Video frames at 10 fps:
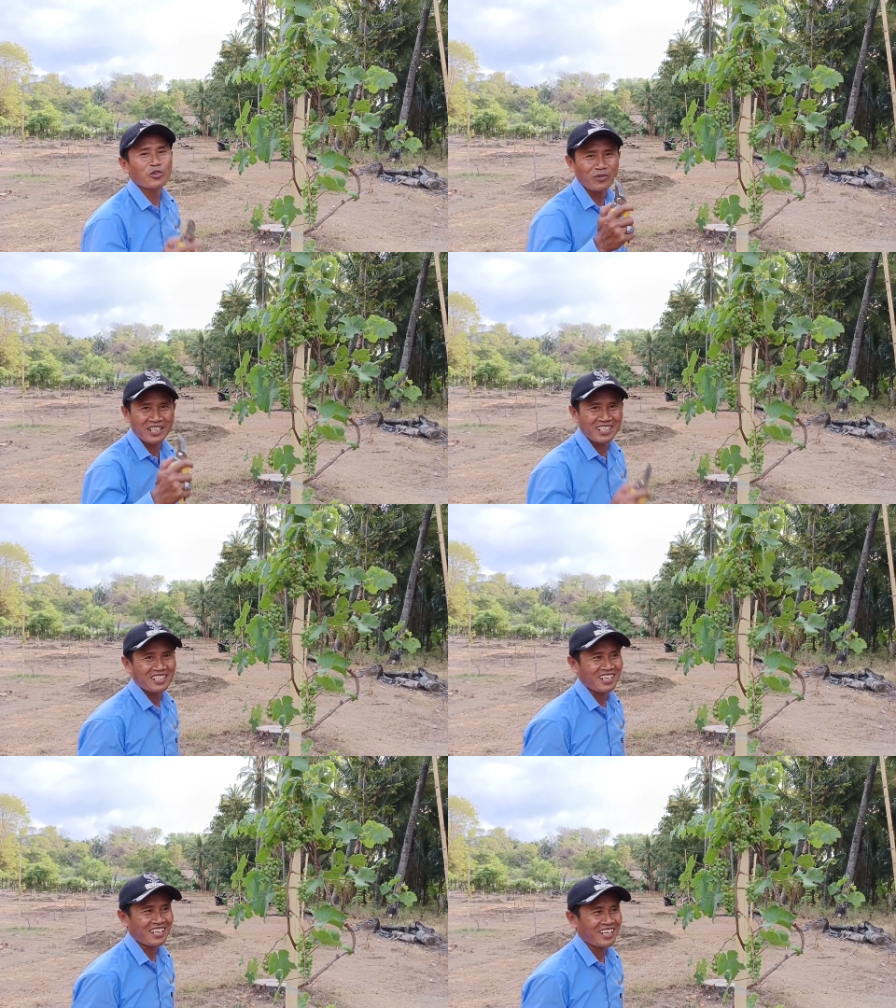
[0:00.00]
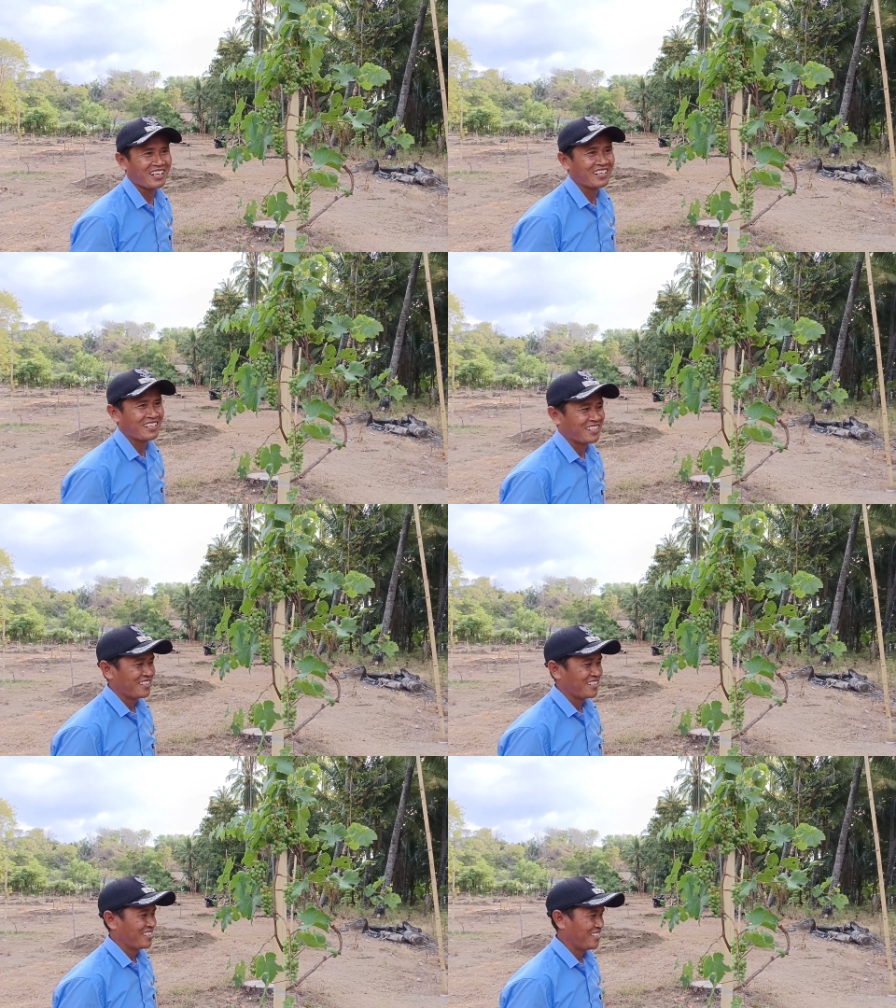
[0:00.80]
Kebun kurma kita. Jadi
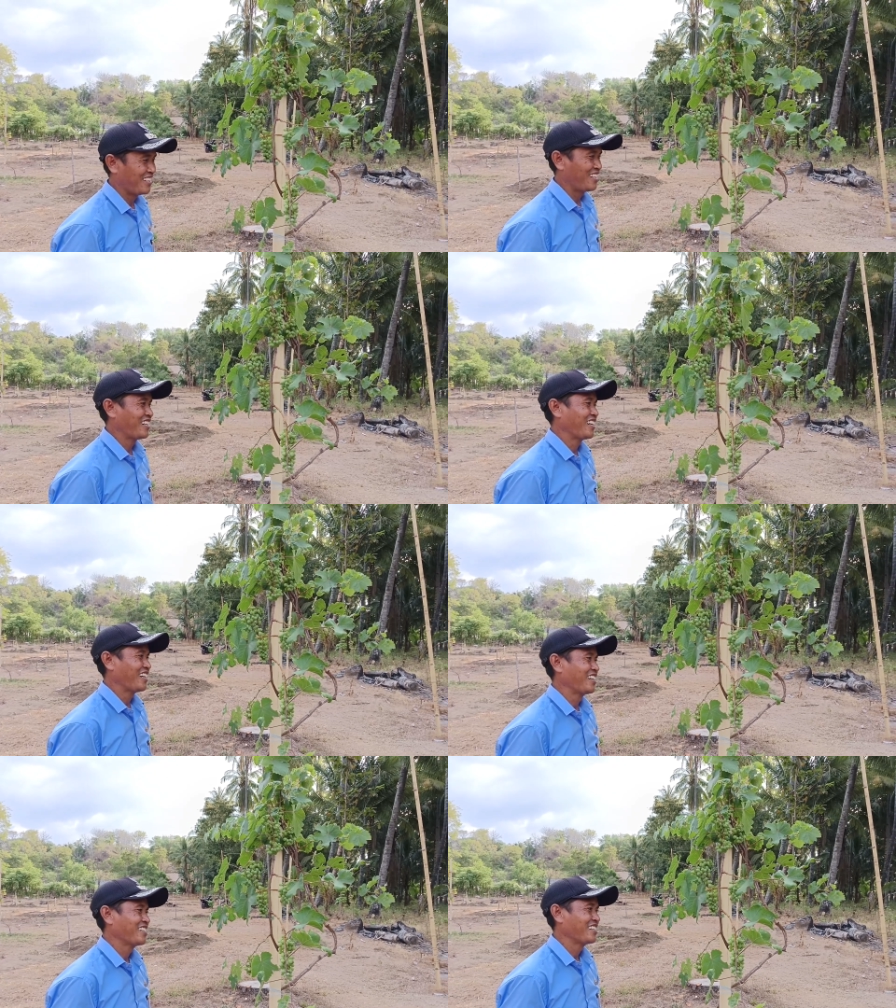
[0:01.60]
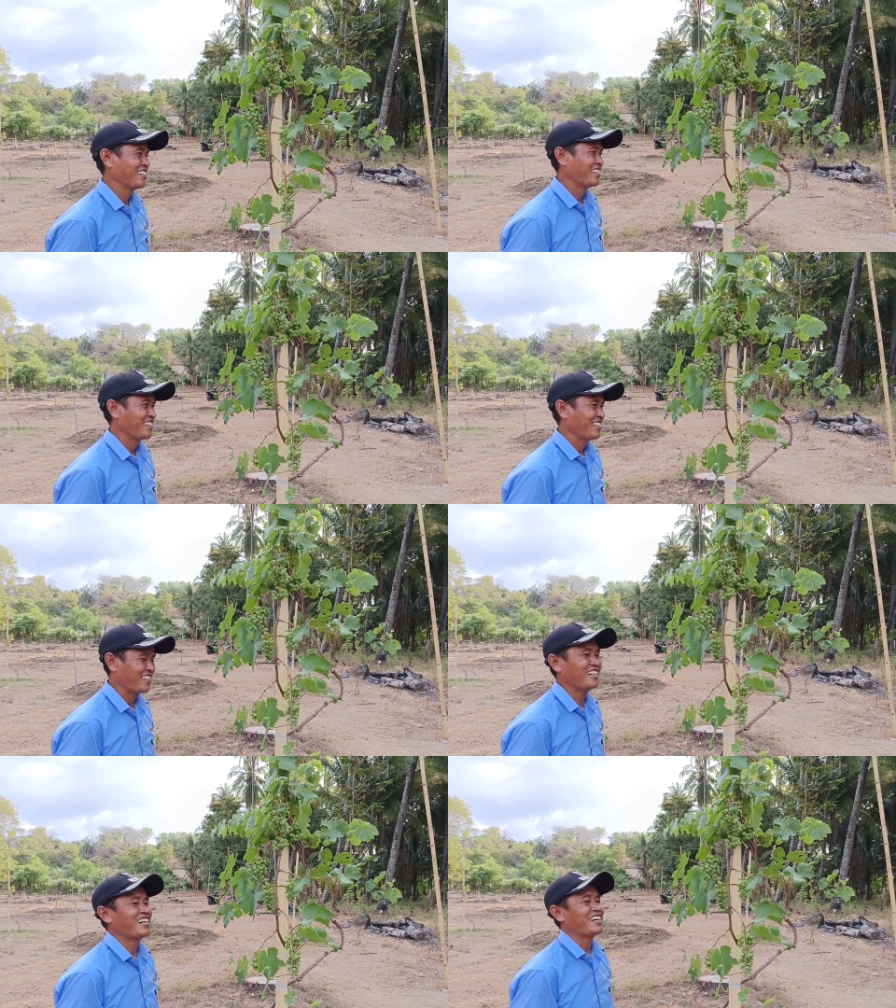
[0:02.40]
kalau kebun ya. kurmanya ya. 100 hektar
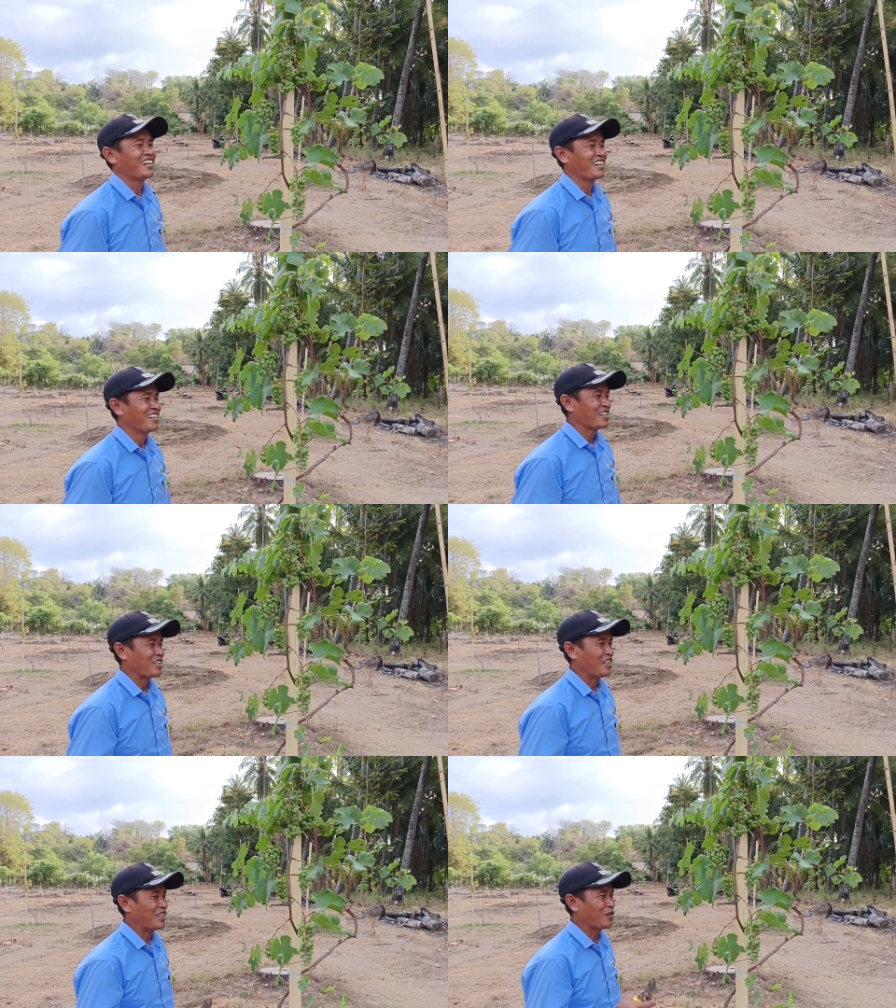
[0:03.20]
berarti ya. 100 hektar juga.